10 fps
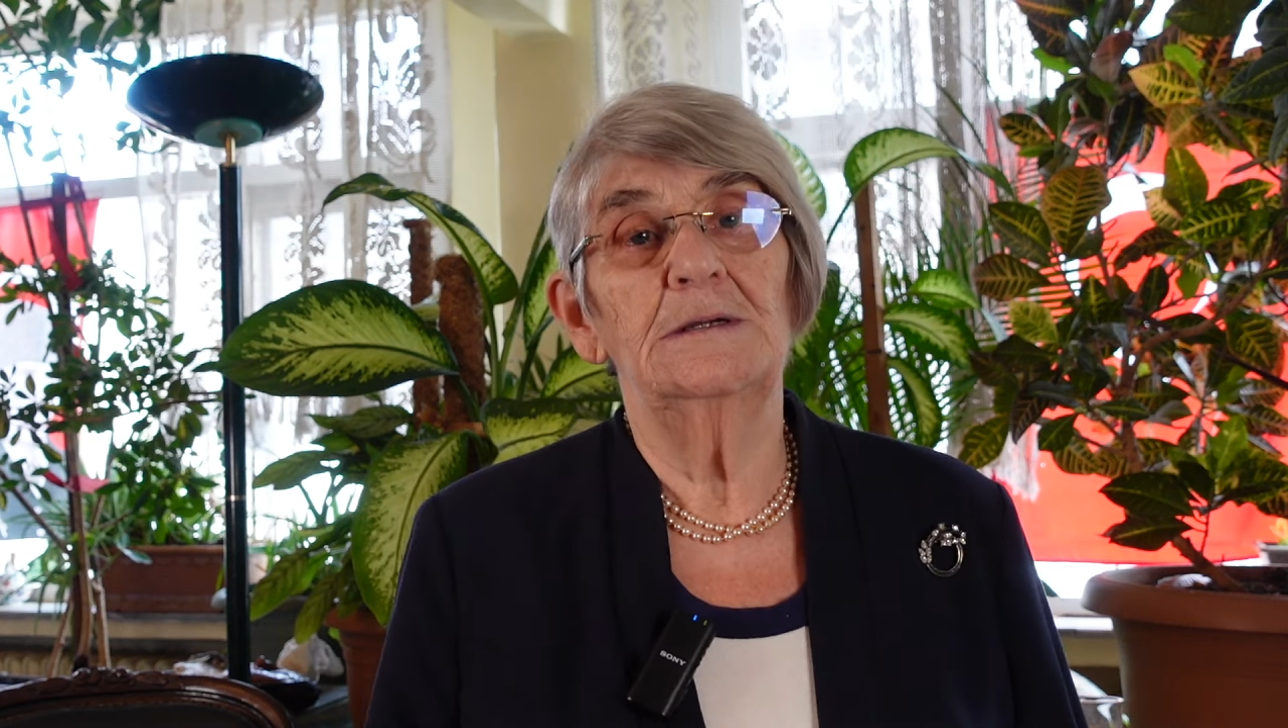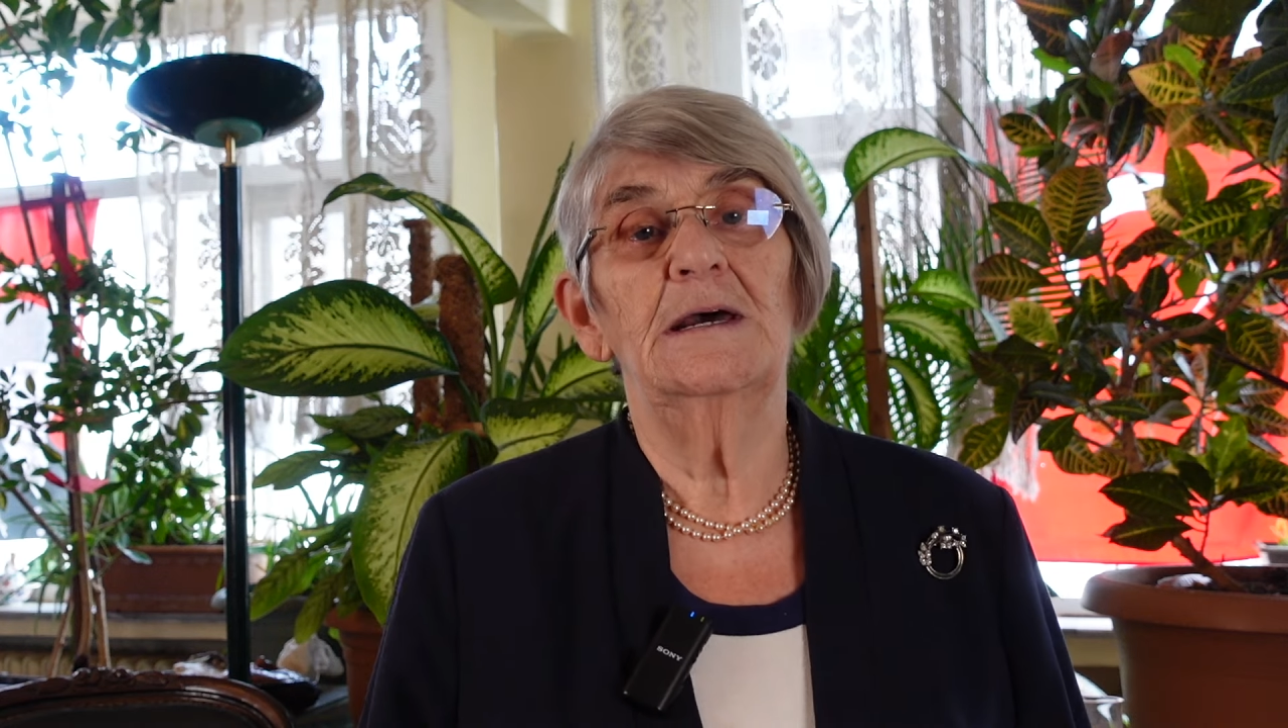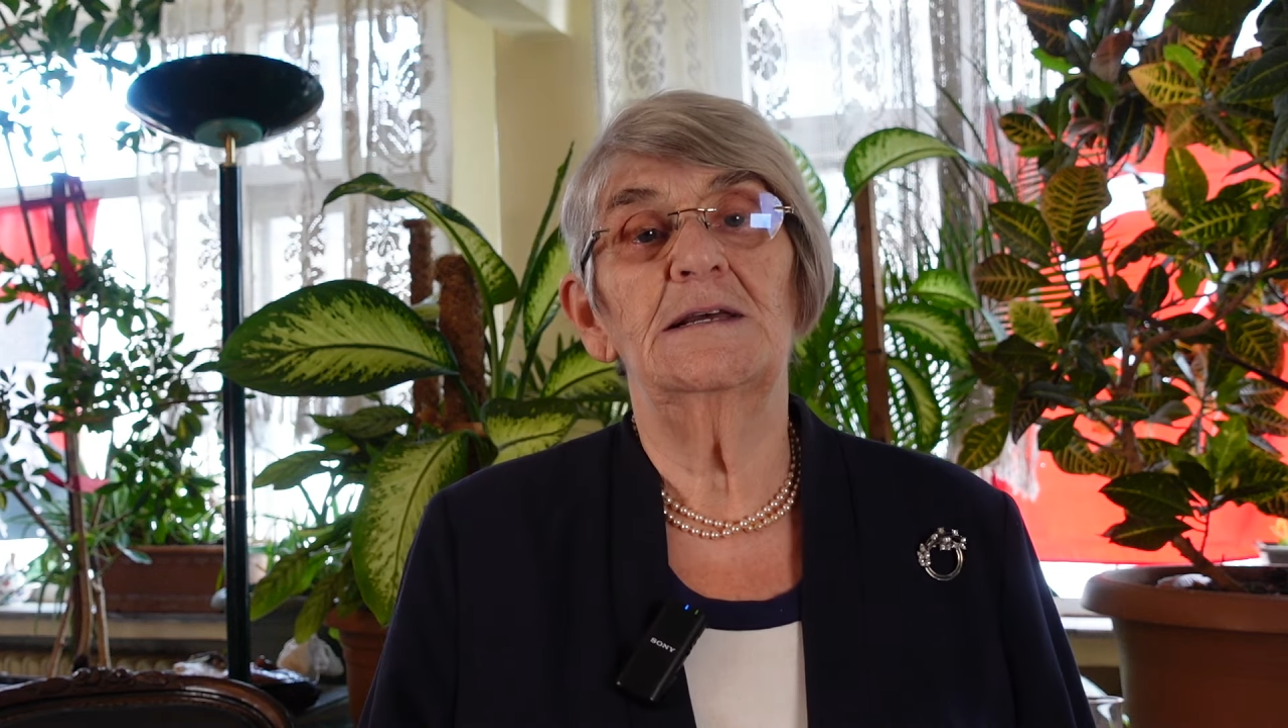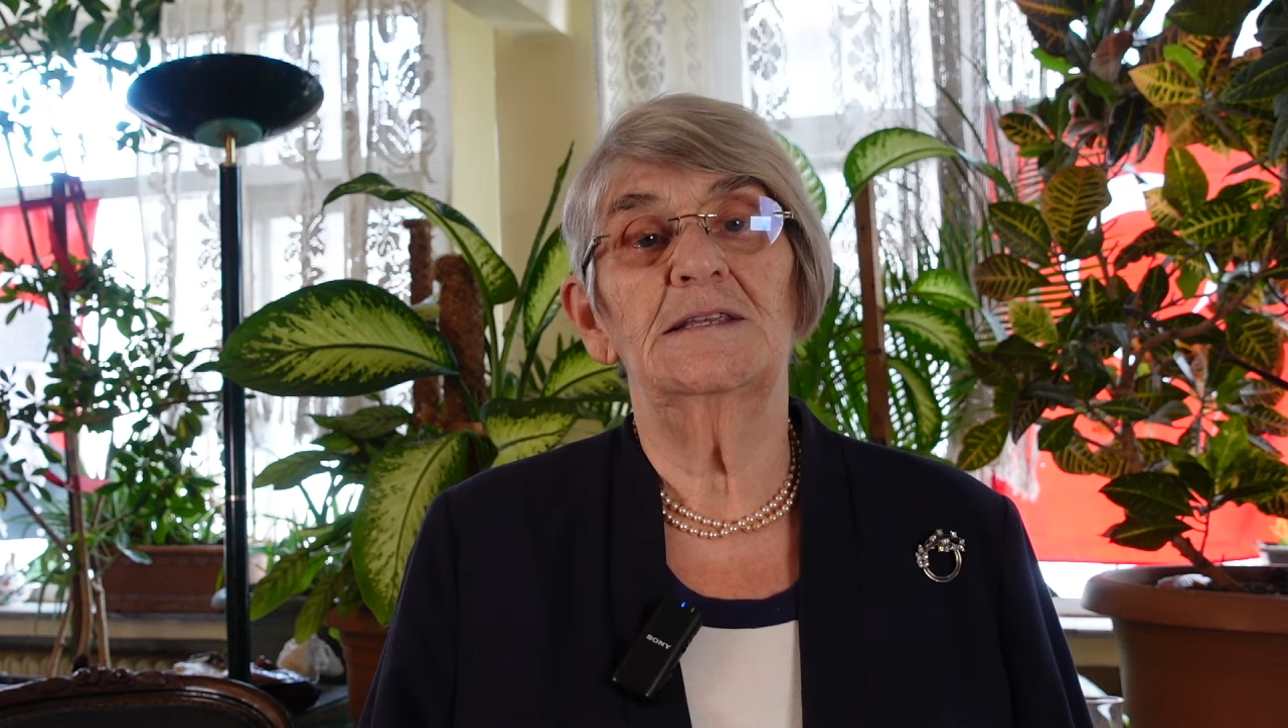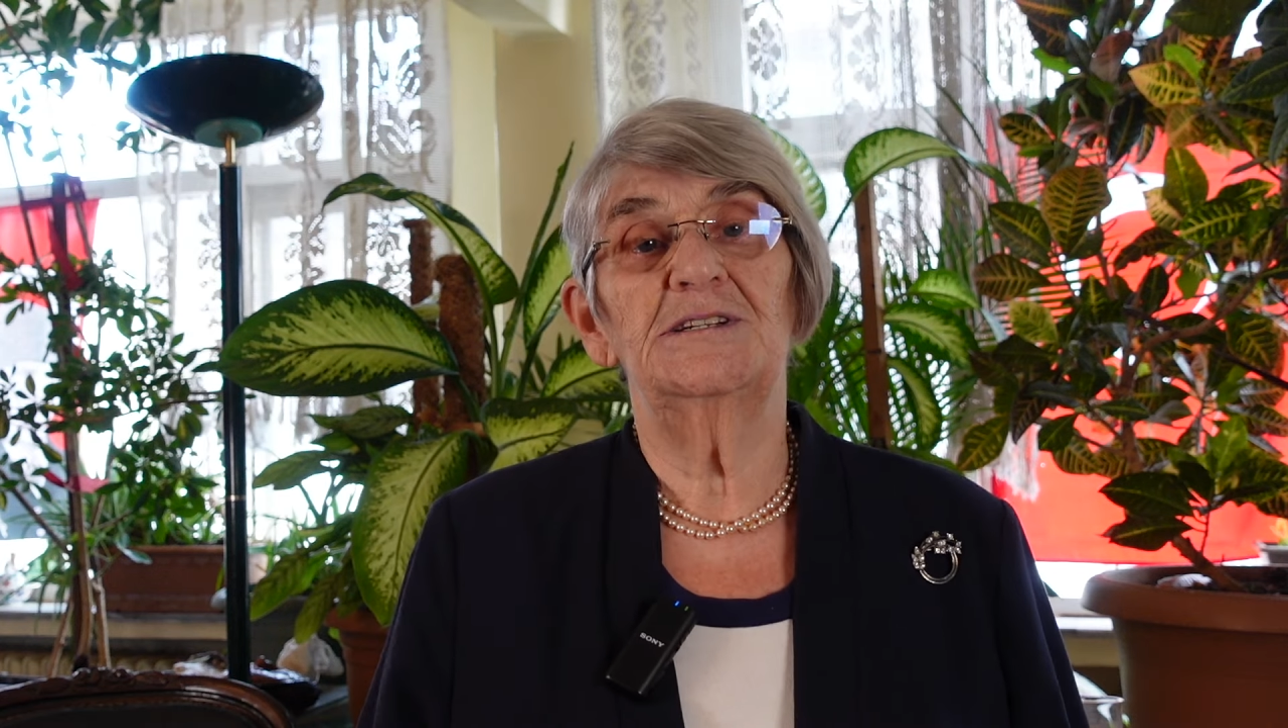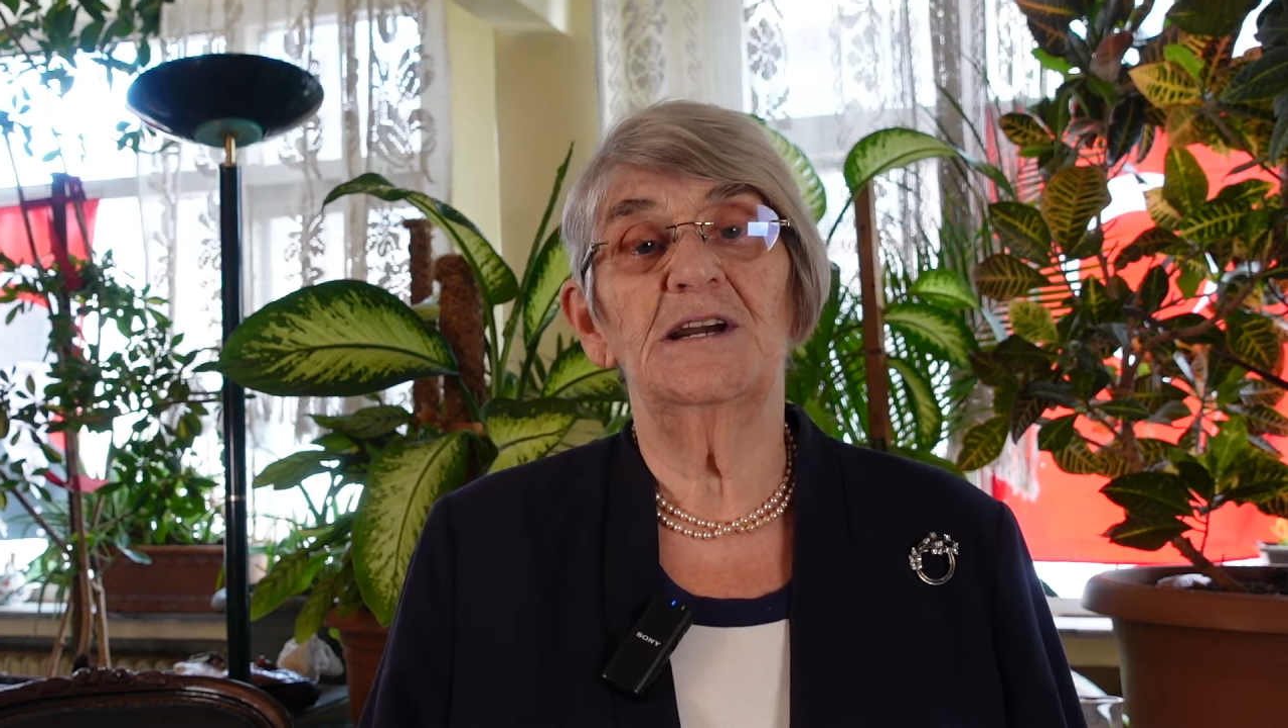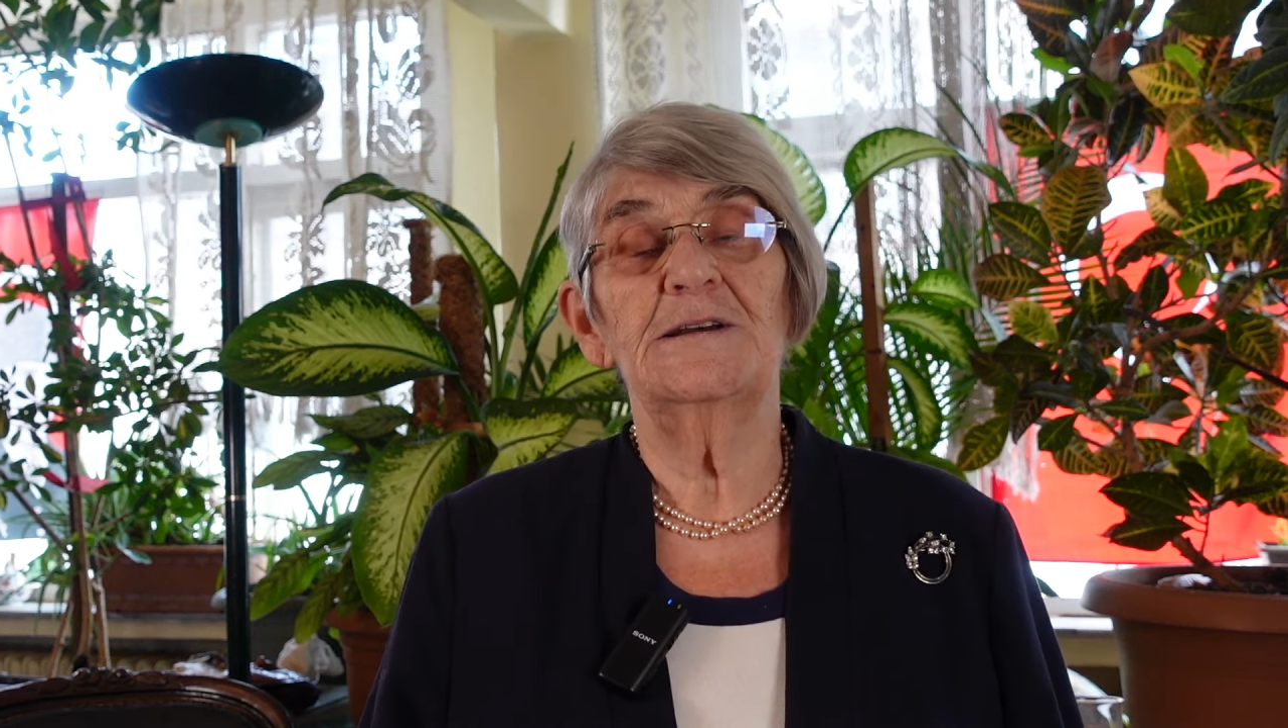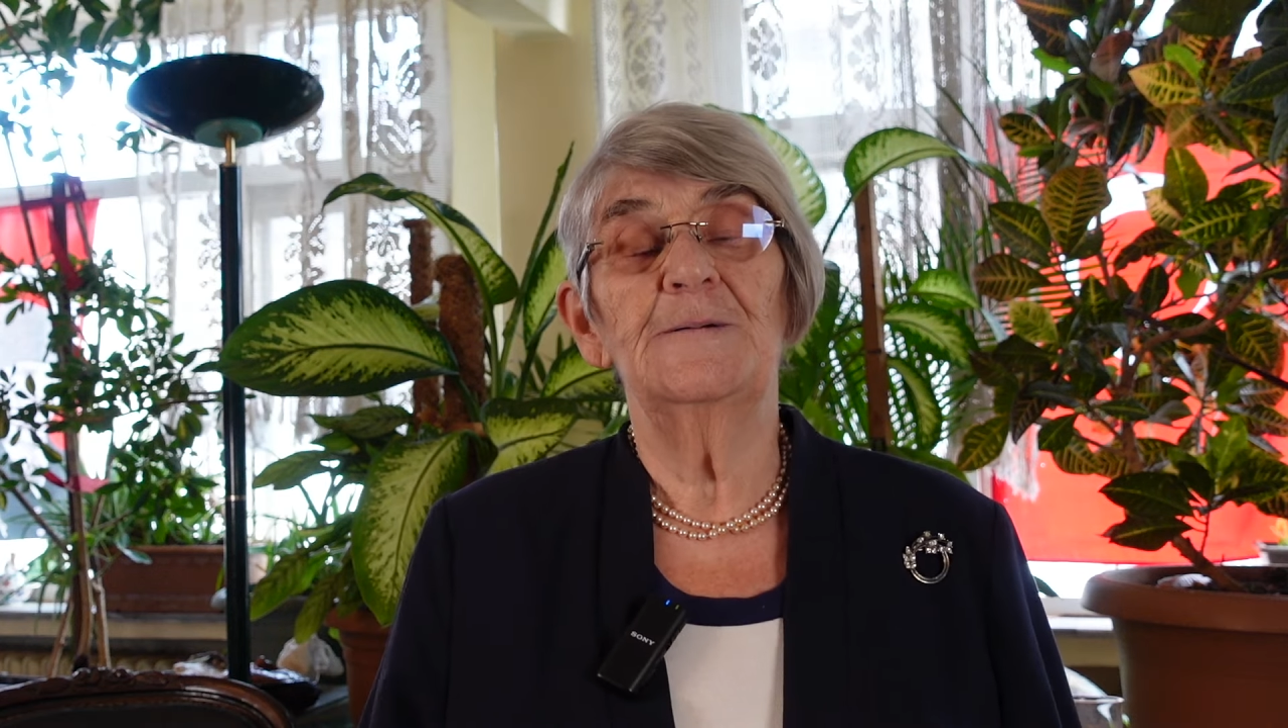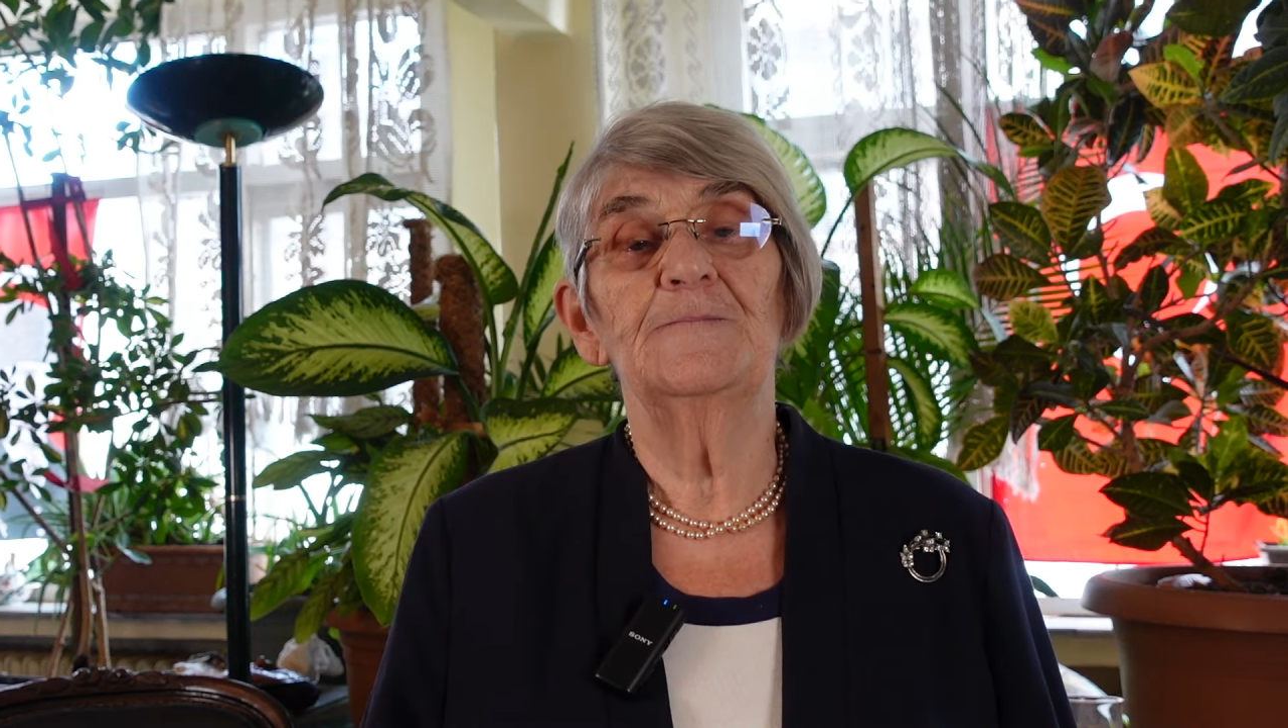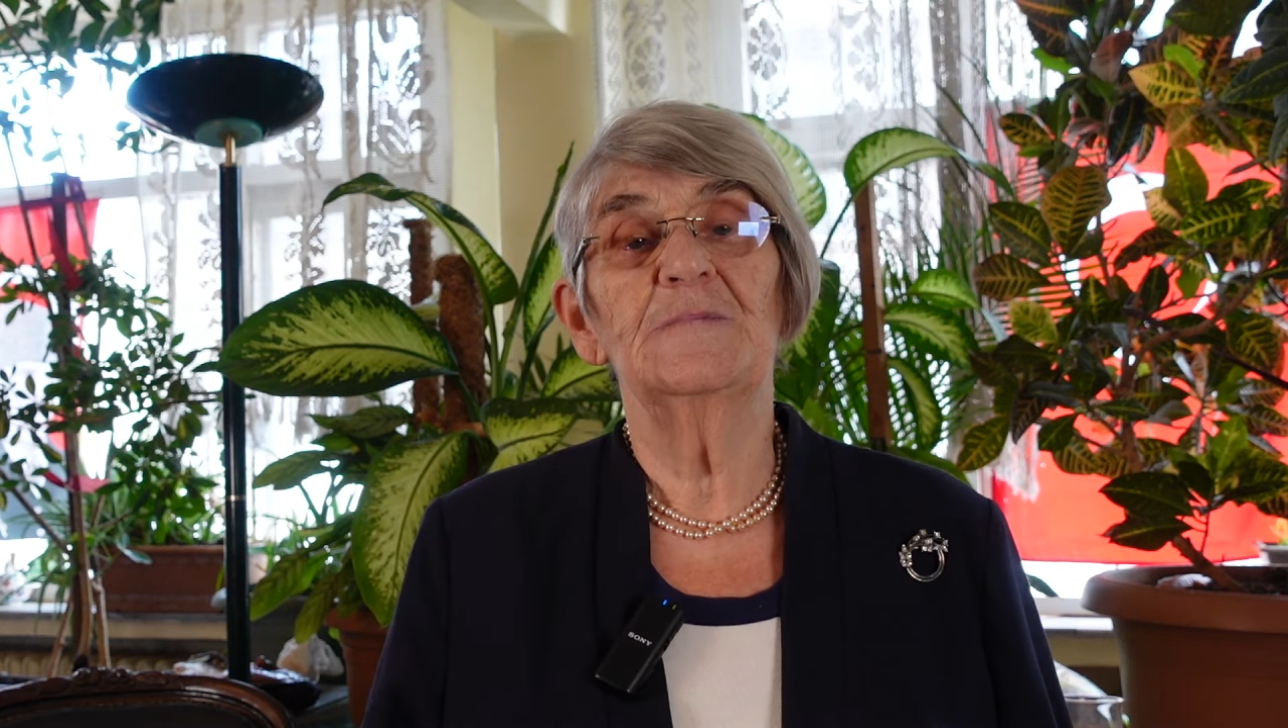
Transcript: yaratacak,